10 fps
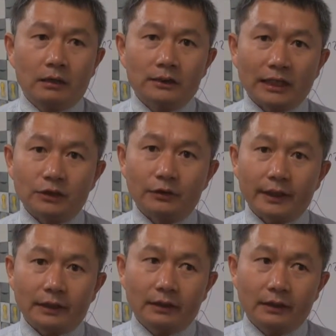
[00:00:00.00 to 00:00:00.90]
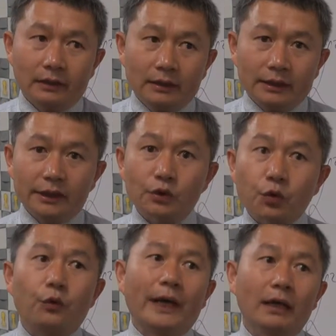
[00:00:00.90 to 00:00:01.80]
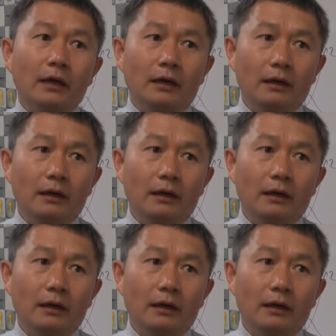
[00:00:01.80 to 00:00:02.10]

他就会以苦为乐，